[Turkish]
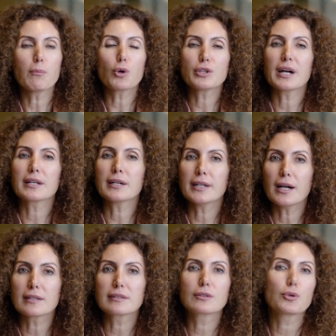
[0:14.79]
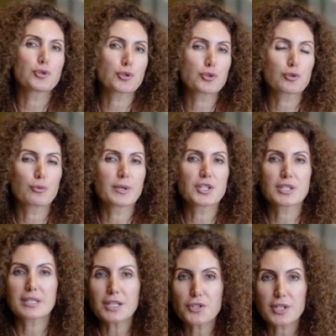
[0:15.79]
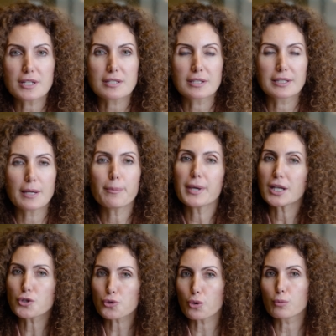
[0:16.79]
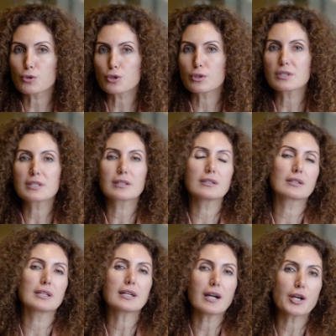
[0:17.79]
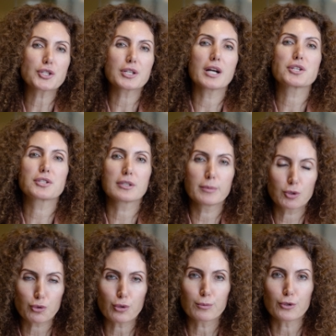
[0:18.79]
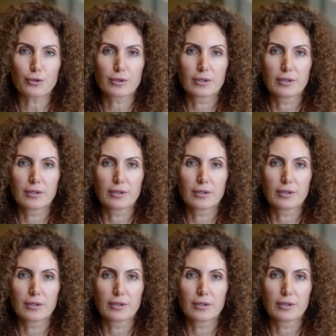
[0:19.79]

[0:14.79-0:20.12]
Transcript: modern hayatın koşuşturmacası içerisinde pek çoğumuzun sıklıkla karşılaştığı bir durumdur.